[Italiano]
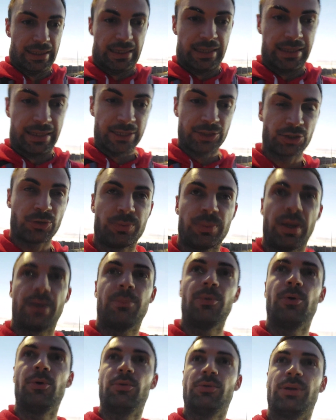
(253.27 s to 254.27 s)
Adesso
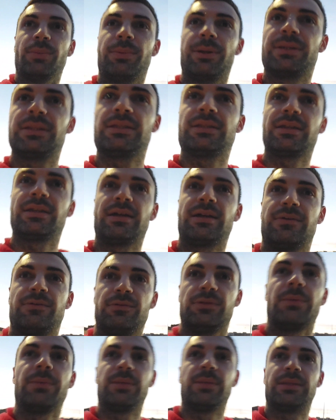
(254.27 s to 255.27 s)
abbiamo una partita
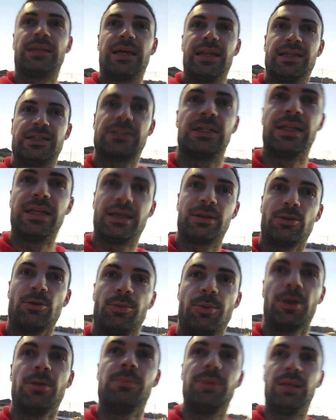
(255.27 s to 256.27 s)
fondamentale a Salerno
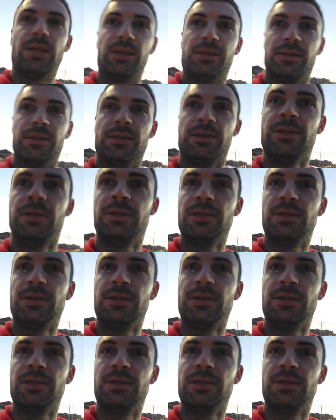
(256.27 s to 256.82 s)
e poi il Milan